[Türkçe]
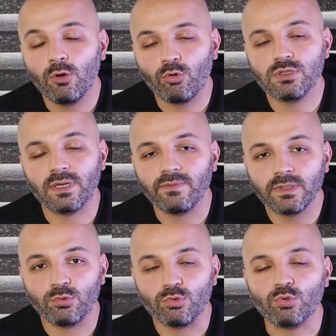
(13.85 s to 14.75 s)
O yüzden
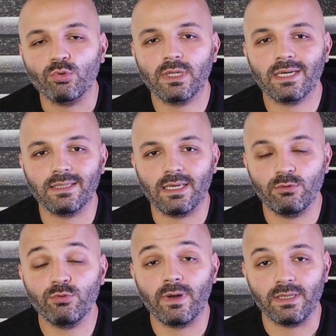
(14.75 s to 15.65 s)
videoyu sonuna
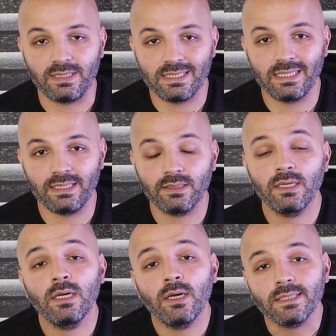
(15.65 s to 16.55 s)
kadar lütfen
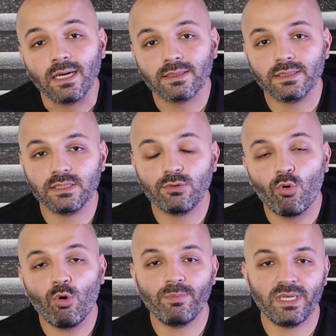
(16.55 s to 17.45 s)
izleyin yaklaşık
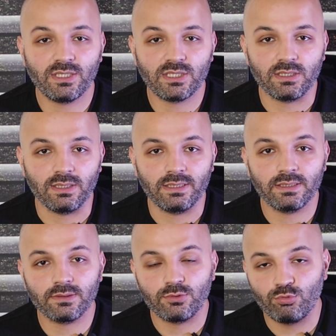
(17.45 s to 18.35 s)
15
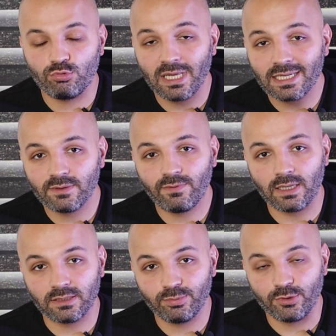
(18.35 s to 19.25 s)
yıldır yüzlerce
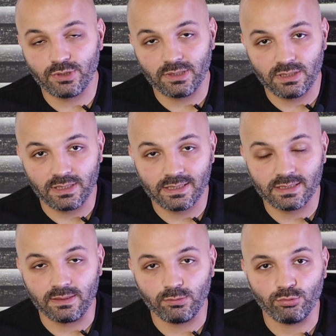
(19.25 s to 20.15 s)
farklı projenin
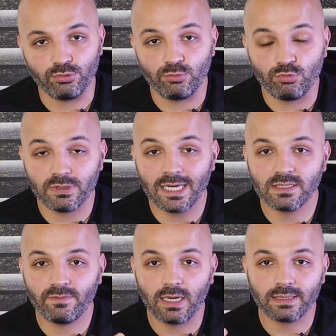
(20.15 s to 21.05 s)
içerisinde bulundum.
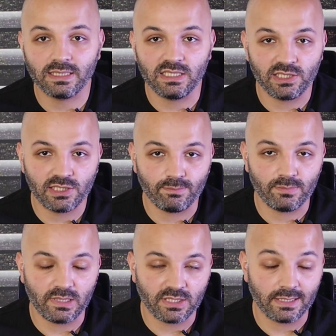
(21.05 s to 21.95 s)
Yüzlerce farklı
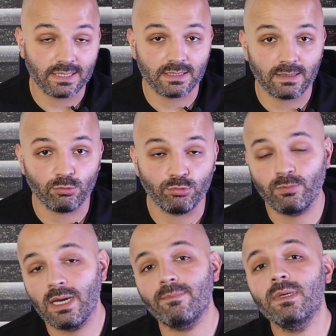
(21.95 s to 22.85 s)
girişimin içerisinde
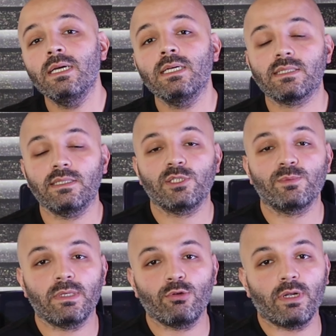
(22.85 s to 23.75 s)
bulundum. Hem
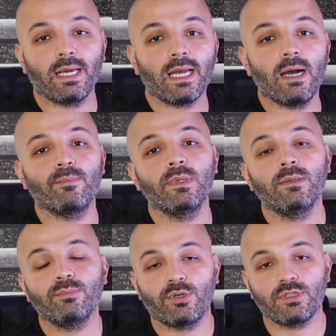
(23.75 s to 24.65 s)
danışman olarak hem
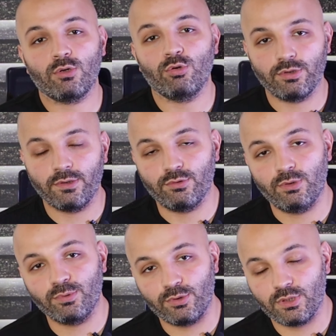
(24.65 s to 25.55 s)
proje
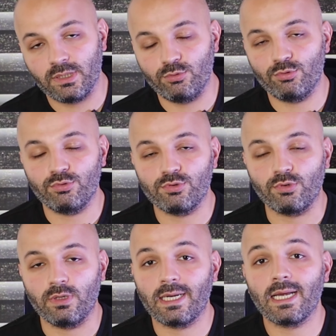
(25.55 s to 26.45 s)
koordinatörü, proje
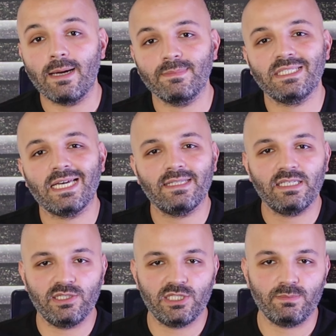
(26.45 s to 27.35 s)
yürütücüsü olarak hem de kendi
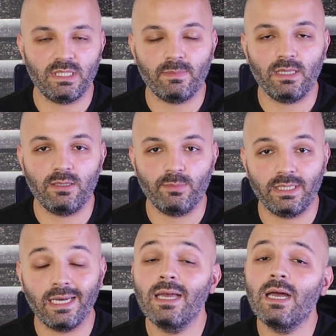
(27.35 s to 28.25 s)
girişimlerim
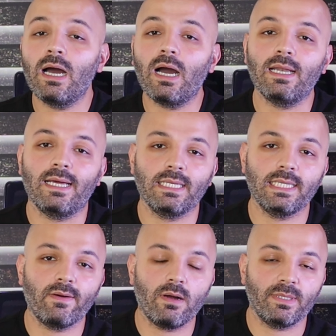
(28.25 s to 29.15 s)
anlamında halen
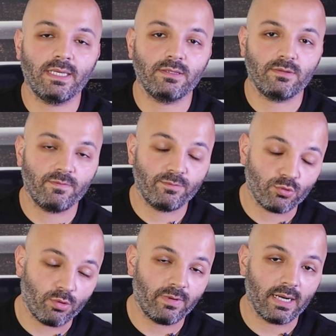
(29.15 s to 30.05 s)
de devam eden
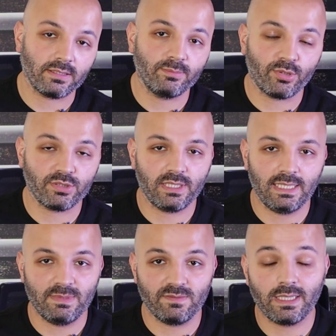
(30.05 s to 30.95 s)
çok farklı
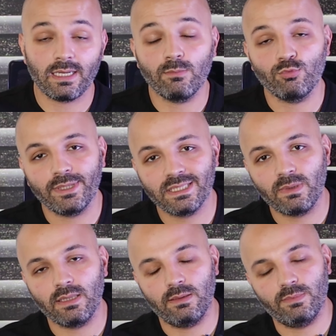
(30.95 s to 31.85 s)
projelerimiz var. Hem
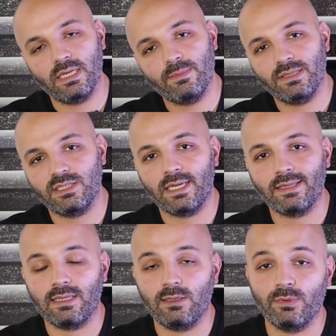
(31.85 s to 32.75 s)
üretim anlamında hem
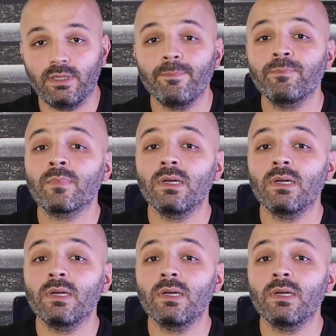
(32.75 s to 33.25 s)
ticaret anlamında.